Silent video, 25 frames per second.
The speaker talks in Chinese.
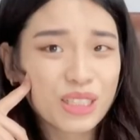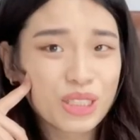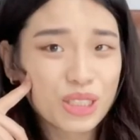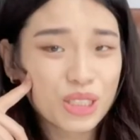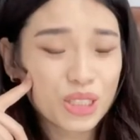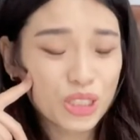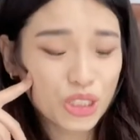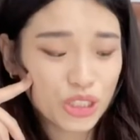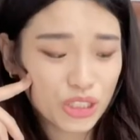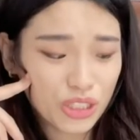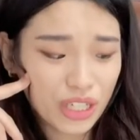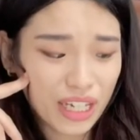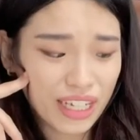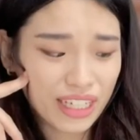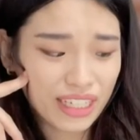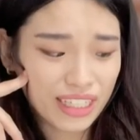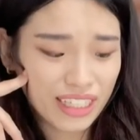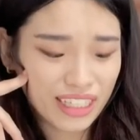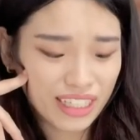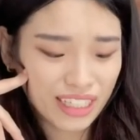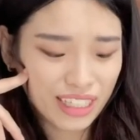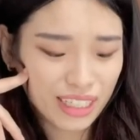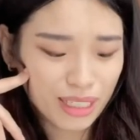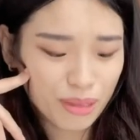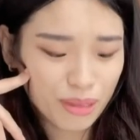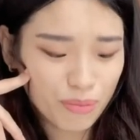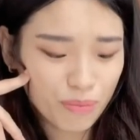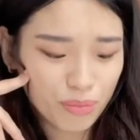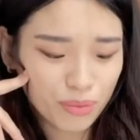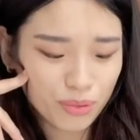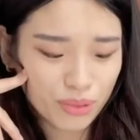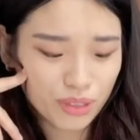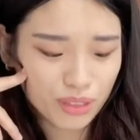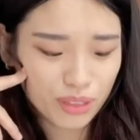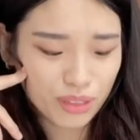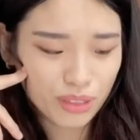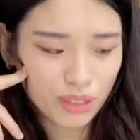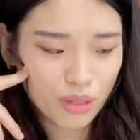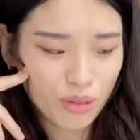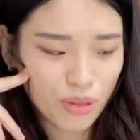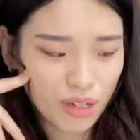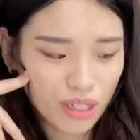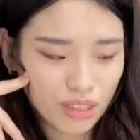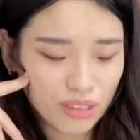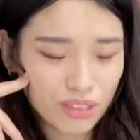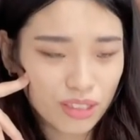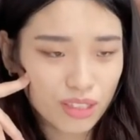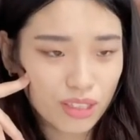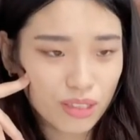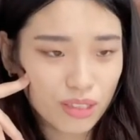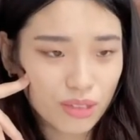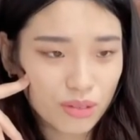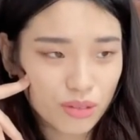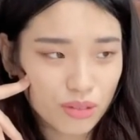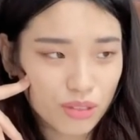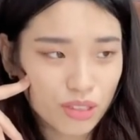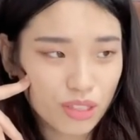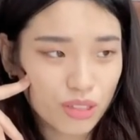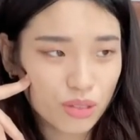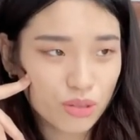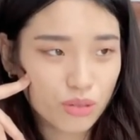水梨不是黄色、绿色，